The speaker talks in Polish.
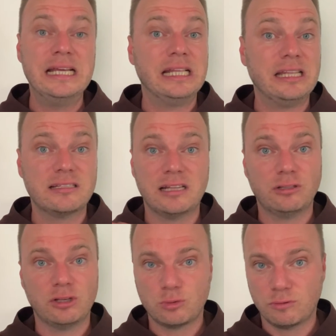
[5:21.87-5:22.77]
Niestety
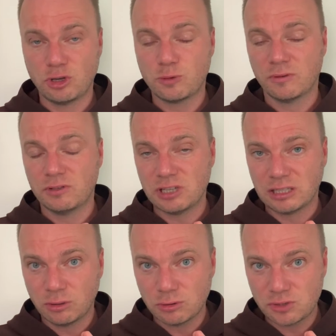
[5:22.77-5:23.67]
jest również
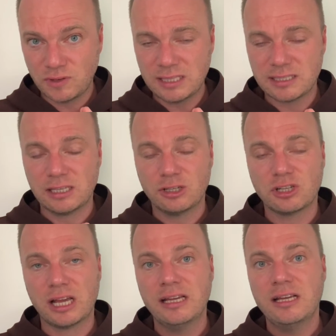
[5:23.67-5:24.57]
powiedziane o świeckich,
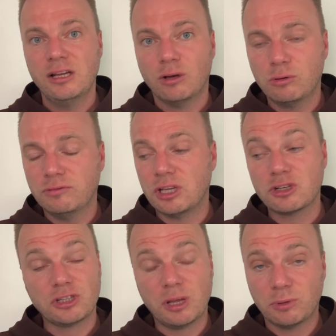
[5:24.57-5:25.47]
że
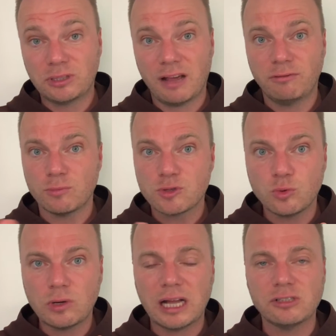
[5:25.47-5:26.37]
również nie potrafią
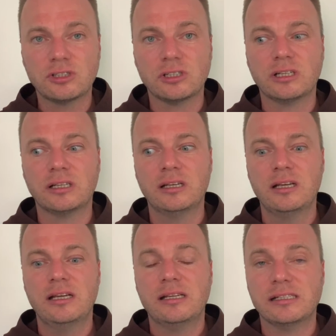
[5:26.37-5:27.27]
słuchać e,
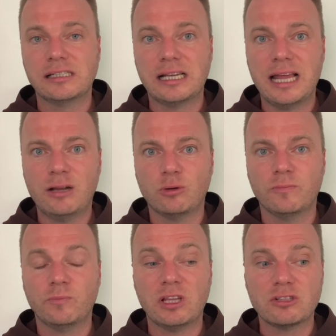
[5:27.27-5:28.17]
e, kleru.
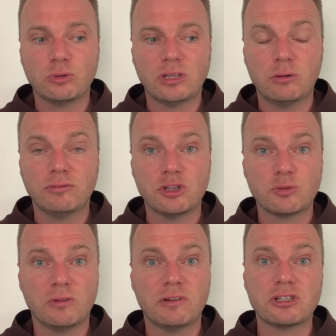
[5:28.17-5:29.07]
Jest tutaj również
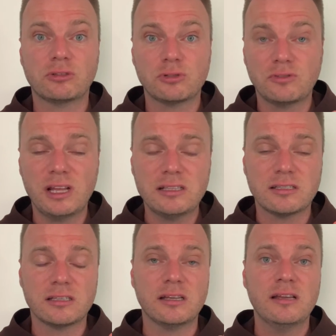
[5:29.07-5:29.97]
mowa, że to
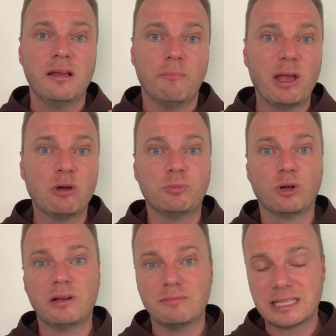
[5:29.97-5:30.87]
świeccy mają
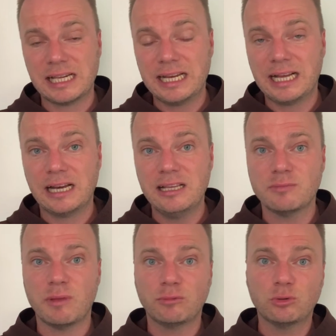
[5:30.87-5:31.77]
problem z
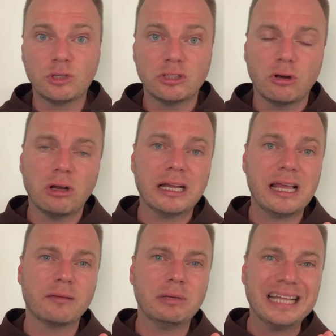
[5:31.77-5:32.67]
klerykalizmem, który trochę
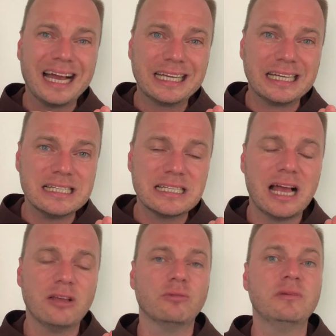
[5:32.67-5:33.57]
jakby
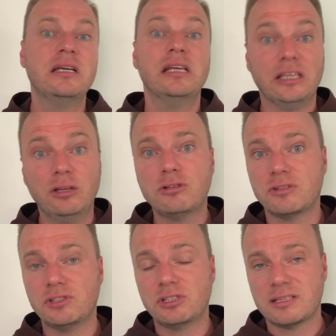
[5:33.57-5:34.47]
nakręcają i
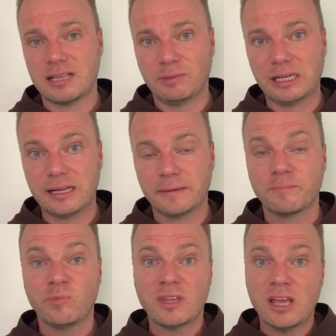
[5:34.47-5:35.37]
oczywiście sam kler.
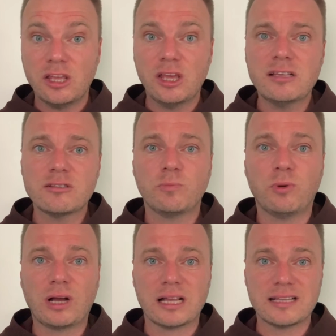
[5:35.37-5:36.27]
Jest
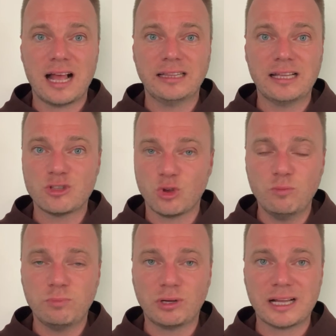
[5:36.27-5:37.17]
pokazane, są
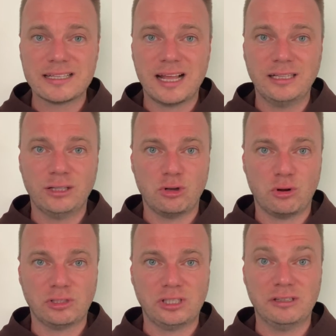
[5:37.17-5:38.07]
pokazane
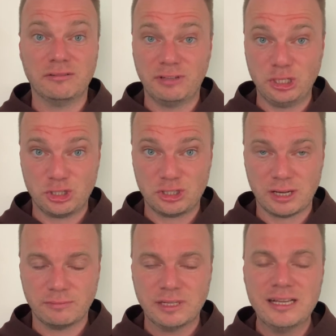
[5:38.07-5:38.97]
drogi wyjścia,
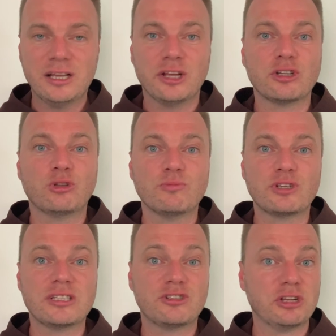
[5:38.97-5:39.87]
że tą
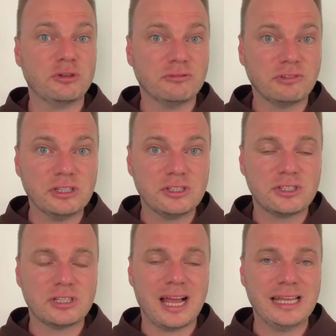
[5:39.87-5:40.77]
przestrzenią
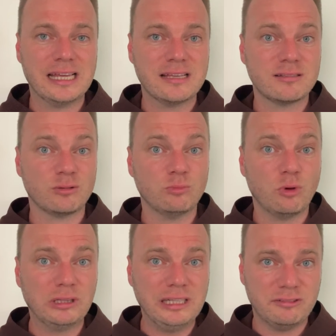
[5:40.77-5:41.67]
wyjścia jest
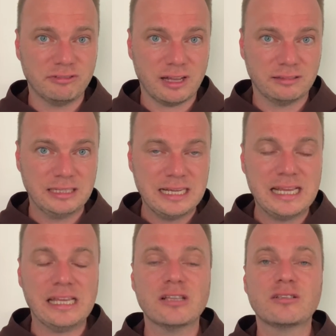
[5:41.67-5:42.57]
modlitwa,
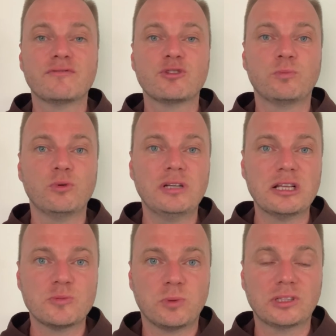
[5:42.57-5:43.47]
jest wspólne
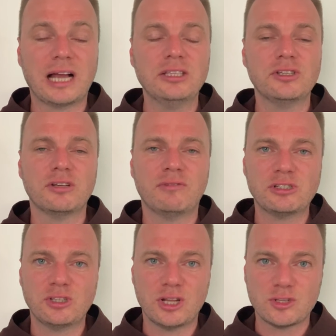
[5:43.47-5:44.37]
spotkanie się
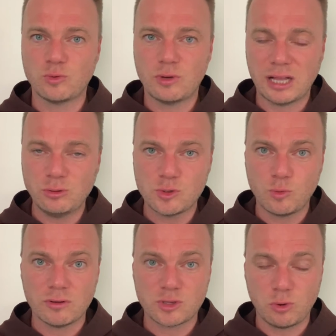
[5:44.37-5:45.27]
właśnie na
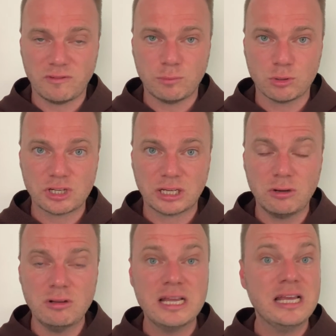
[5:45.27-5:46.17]
słuchaniu Słowa
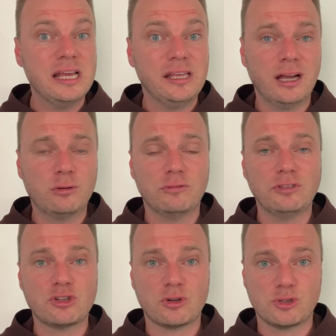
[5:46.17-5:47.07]
Bożego, jak
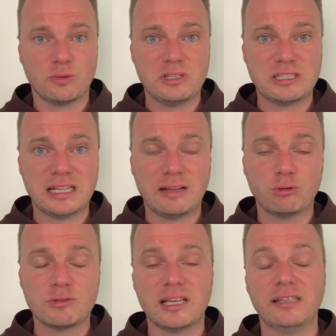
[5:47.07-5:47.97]
również osobiste
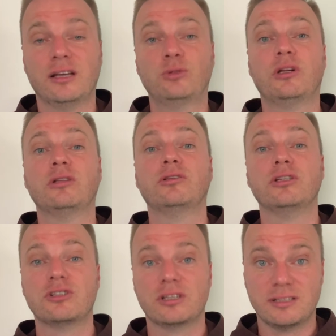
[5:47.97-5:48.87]
nawrócenie, które
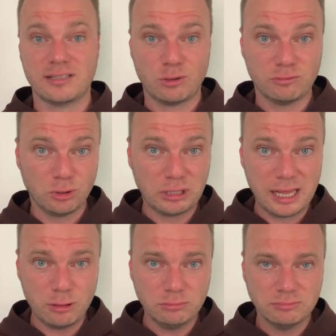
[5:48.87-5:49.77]
dotyczy zarówno
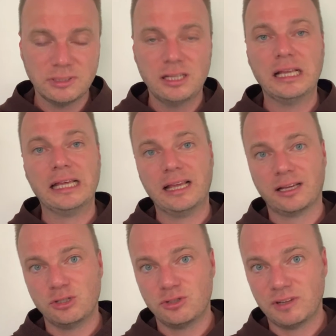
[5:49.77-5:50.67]
kleru,
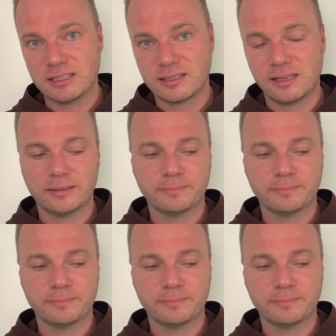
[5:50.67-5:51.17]
jak i świeckich.